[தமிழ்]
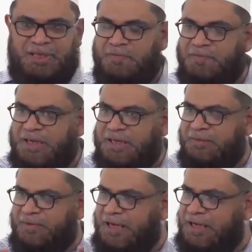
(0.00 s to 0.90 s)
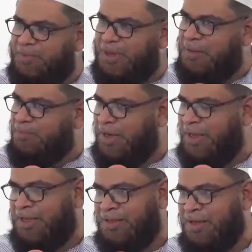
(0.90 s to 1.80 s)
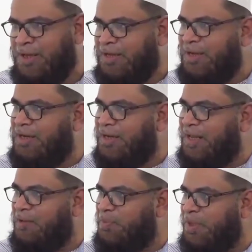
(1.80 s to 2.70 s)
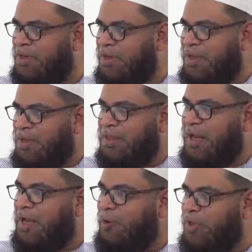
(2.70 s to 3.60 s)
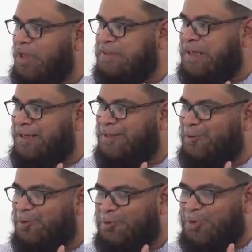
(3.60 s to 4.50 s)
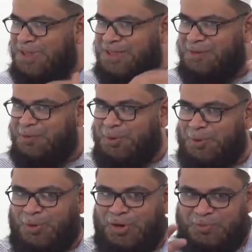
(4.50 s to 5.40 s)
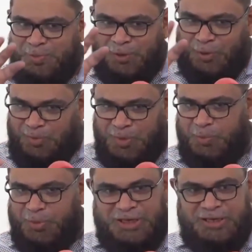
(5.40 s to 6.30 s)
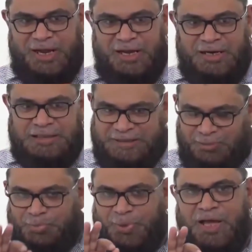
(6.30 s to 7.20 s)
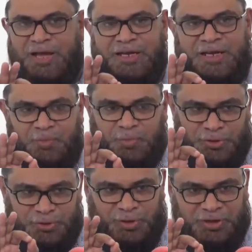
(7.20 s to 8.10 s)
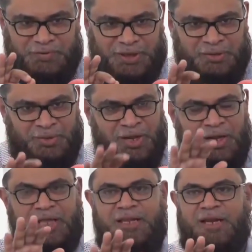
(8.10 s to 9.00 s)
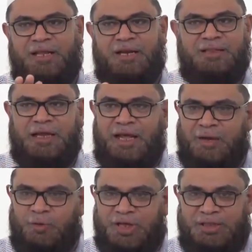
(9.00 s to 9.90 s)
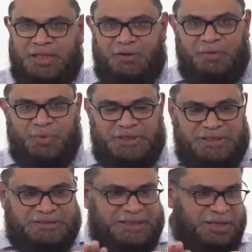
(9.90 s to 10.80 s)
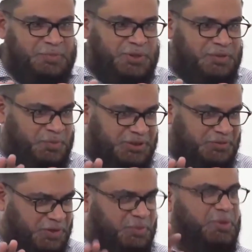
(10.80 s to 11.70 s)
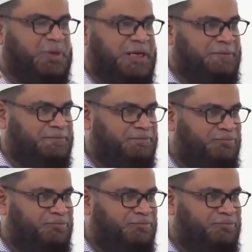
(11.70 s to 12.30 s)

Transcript: இதில் வேறு விளக்கம் எல்லாம் கிடையாது என்னால் நிறைய பேர் தலாக்குடிய சட்டத்தை கொண்டு வந்து இங்கே போட்டு குழப்பி குழம்பி போயிருக்கிறார்கள் சிம்பிளாக நீங்கள் புரிந்து கொள்ள வேண்டும் அதனால தான் நான் தலாக்குடிய இத்தாவை பற்றி இந்த சந்தர்ப்பத்தில் பேச விரும்பவில்லை